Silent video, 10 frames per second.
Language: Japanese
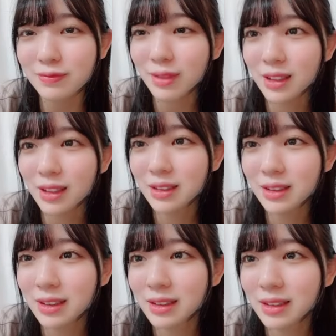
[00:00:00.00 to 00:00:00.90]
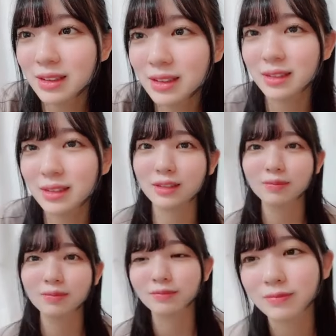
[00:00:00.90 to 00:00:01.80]
汚くなっちゃった
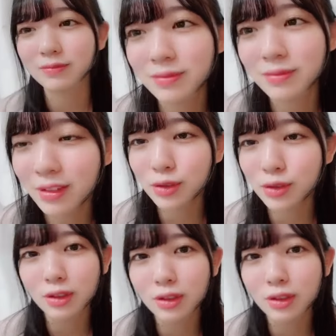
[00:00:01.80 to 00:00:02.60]
しかも